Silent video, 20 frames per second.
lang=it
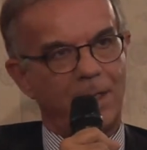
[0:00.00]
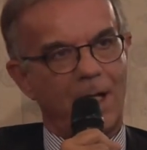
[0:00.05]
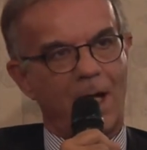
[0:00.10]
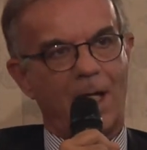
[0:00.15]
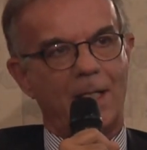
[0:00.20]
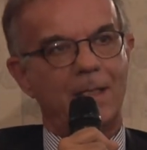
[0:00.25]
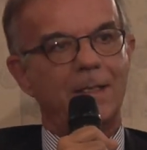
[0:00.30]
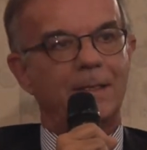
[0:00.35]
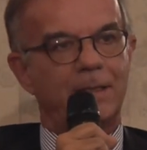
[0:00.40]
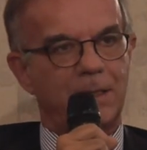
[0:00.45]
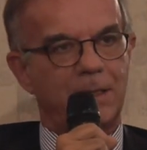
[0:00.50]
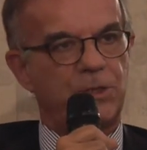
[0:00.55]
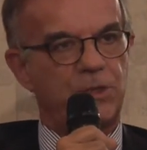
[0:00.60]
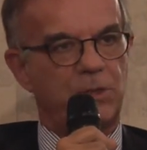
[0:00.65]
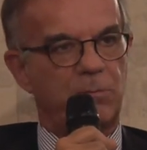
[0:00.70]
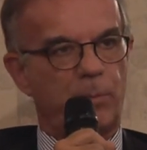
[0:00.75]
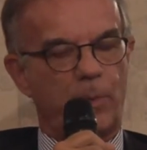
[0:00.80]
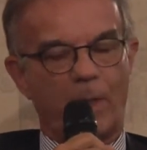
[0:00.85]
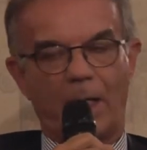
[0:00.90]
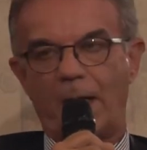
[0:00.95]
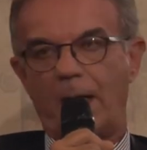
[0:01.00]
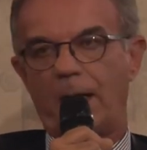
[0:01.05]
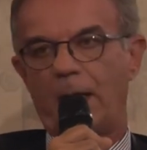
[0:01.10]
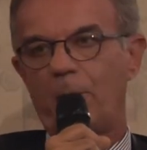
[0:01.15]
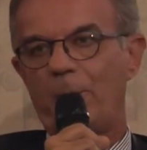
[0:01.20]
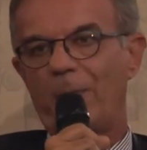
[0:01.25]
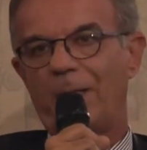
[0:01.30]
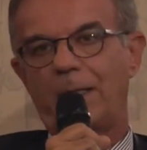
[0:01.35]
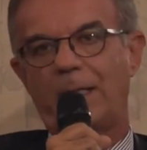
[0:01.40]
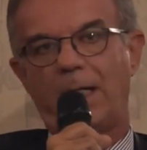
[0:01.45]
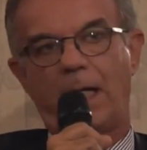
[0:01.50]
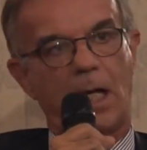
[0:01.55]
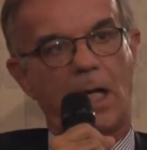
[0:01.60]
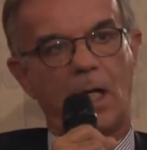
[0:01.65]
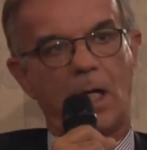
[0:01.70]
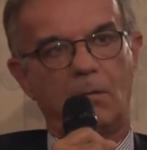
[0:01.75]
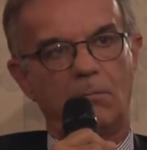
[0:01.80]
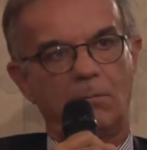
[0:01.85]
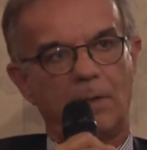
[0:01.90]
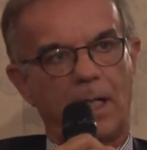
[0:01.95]
anticipare perché
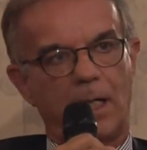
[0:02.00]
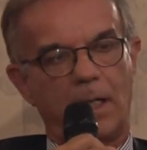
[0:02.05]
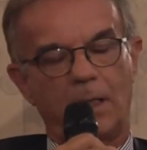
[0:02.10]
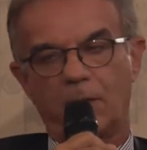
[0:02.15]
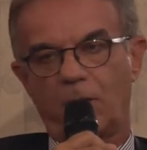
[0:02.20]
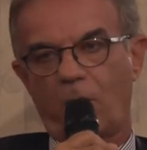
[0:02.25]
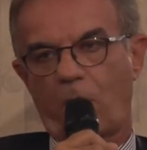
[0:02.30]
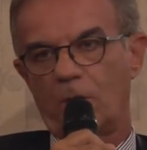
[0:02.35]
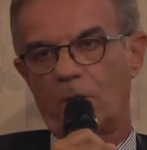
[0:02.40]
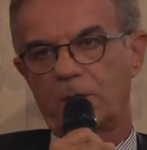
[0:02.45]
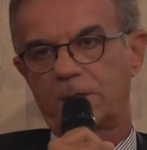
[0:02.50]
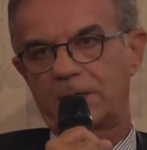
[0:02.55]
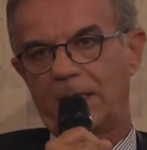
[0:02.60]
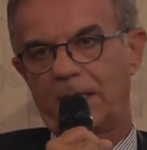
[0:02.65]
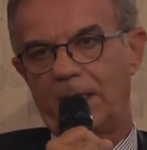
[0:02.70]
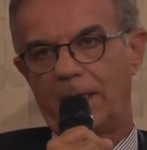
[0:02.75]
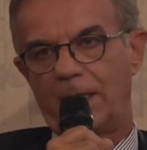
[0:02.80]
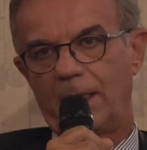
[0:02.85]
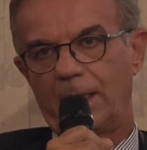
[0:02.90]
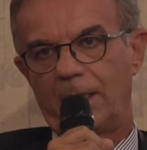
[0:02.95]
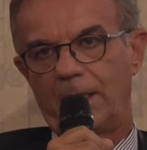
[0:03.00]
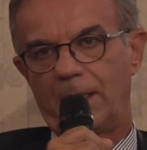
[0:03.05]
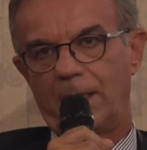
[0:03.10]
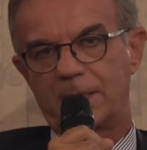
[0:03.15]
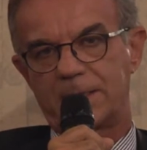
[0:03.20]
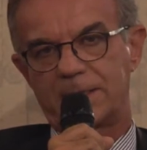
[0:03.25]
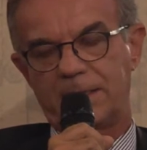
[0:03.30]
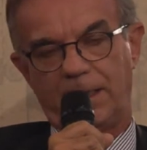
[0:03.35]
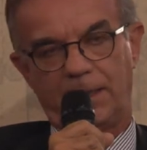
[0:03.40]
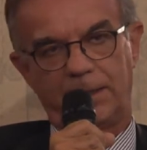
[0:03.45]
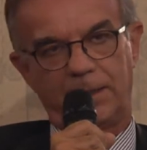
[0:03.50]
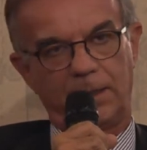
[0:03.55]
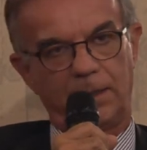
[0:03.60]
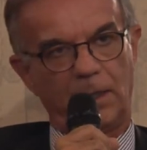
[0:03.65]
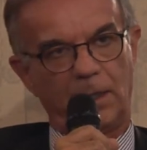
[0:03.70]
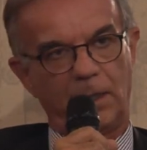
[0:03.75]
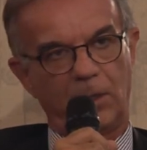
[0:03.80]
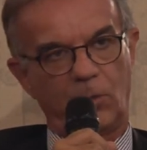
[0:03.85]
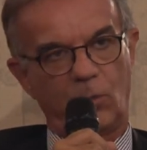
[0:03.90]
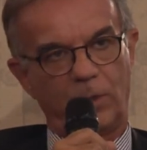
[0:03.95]
ha una grossa eh, sete
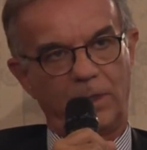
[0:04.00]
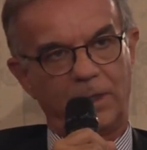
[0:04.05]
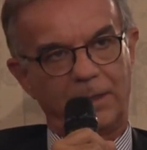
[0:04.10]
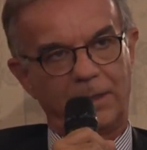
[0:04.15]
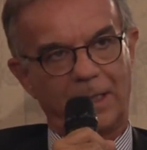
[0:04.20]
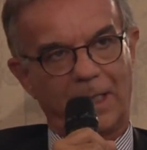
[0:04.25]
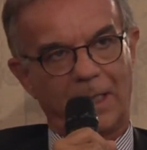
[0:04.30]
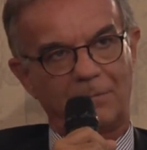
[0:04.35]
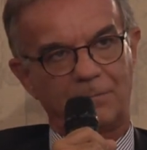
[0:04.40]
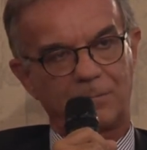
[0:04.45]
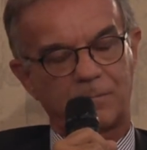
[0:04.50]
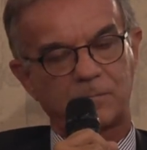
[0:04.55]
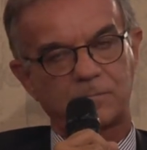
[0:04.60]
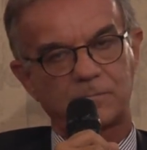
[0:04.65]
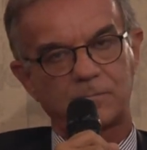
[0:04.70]
di liquidità.